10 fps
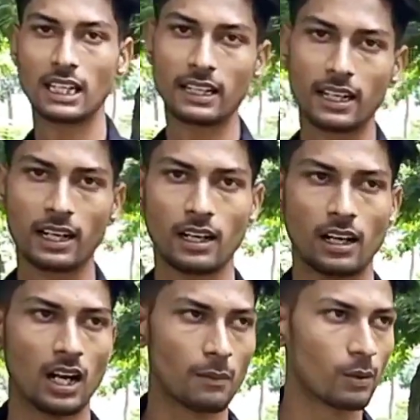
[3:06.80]
ही ज़्यादा
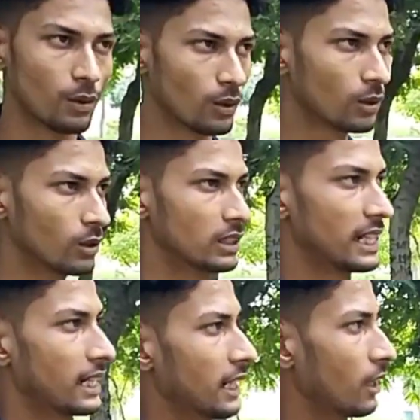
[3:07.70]
आप लोगों को
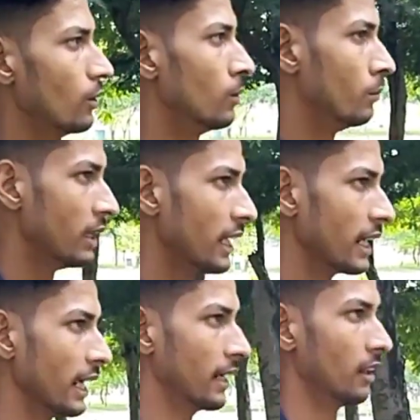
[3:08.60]
देखने को
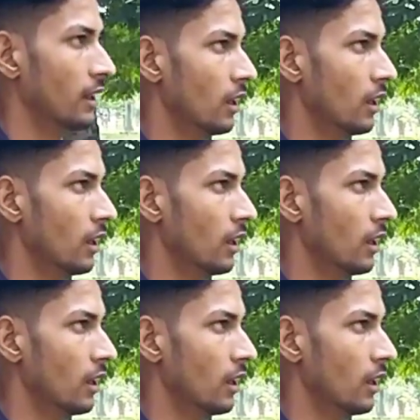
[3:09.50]
मिलेंगे